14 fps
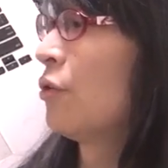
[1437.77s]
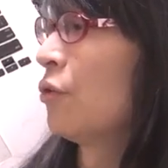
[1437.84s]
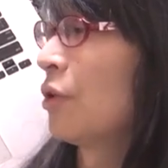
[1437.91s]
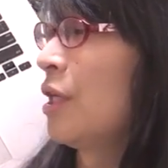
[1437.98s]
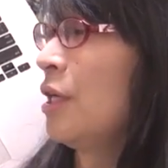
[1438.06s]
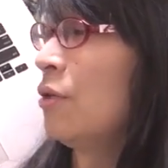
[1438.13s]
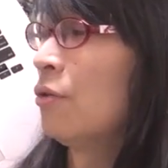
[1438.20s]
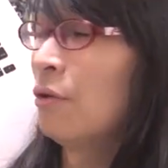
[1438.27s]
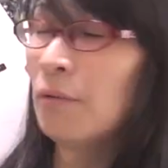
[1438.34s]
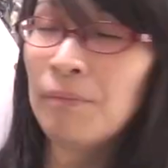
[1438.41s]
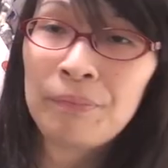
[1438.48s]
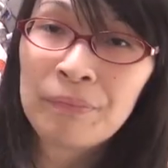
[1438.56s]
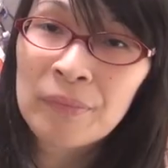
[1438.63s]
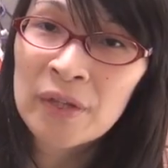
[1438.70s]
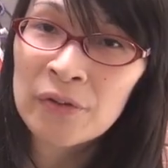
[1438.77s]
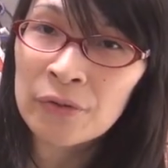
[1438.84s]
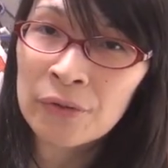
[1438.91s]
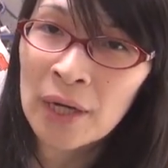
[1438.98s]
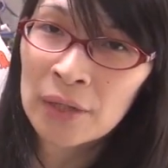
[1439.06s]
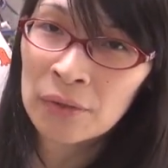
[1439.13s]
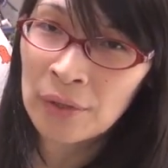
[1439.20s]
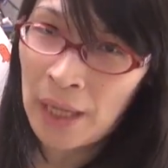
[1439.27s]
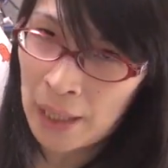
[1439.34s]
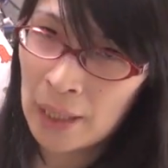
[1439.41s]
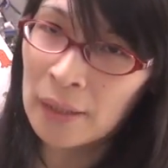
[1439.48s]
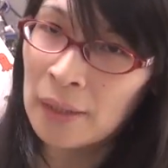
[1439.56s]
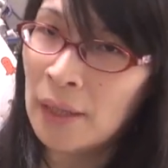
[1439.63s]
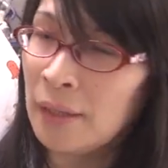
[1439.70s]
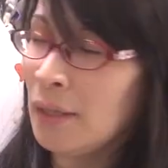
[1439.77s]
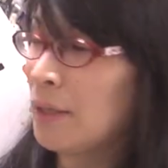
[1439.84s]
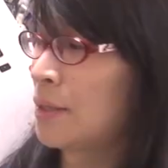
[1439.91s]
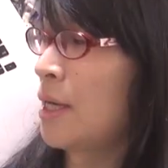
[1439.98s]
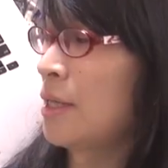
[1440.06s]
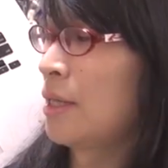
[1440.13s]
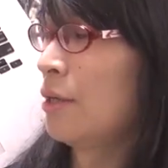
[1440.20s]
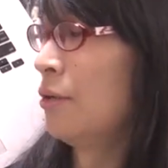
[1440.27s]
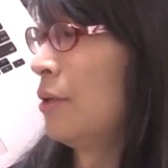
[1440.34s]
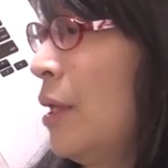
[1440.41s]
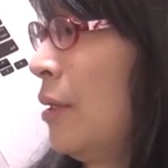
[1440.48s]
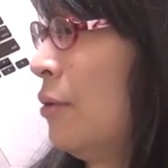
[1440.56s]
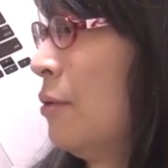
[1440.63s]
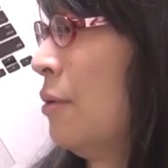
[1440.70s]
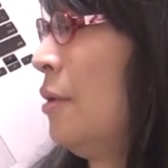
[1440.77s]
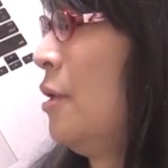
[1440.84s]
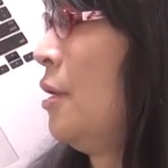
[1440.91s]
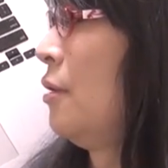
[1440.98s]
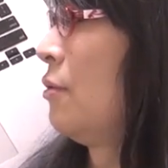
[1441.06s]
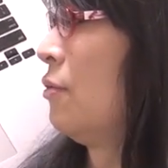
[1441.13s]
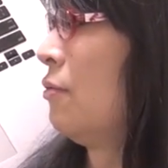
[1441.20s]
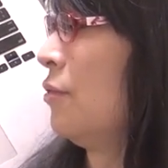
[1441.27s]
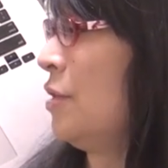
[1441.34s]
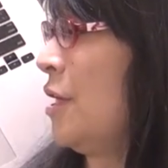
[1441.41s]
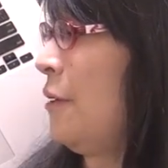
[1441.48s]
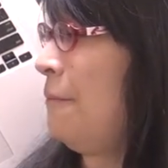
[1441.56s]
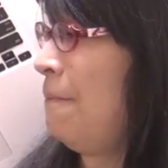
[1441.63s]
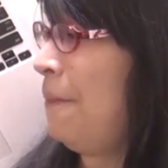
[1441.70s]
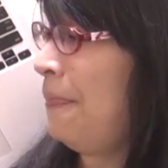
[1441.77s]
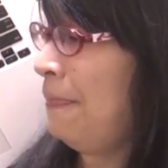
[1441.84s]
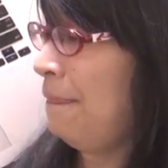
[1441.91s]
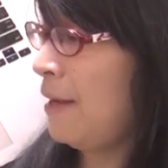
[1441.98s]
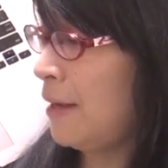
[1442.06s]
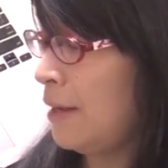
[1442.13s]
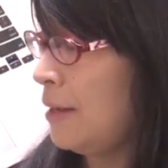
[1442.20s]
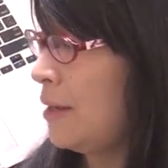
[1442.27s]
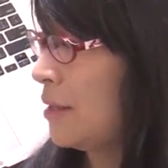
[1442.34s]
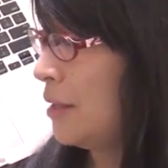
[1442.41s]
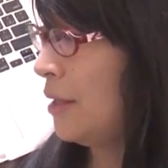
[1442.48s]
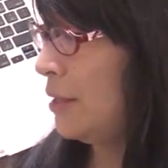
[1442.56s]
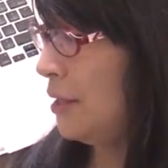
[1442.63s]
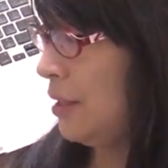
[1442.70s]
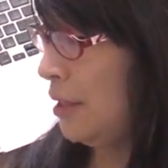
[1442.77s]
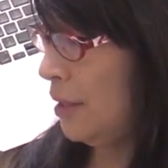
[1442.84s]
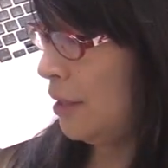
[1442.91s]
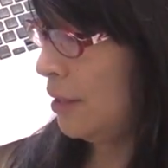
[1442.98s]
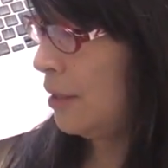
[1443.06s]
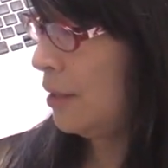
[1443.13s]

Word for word: 個のキーをショートカットで大体使ってんだけどここじゃんでさらに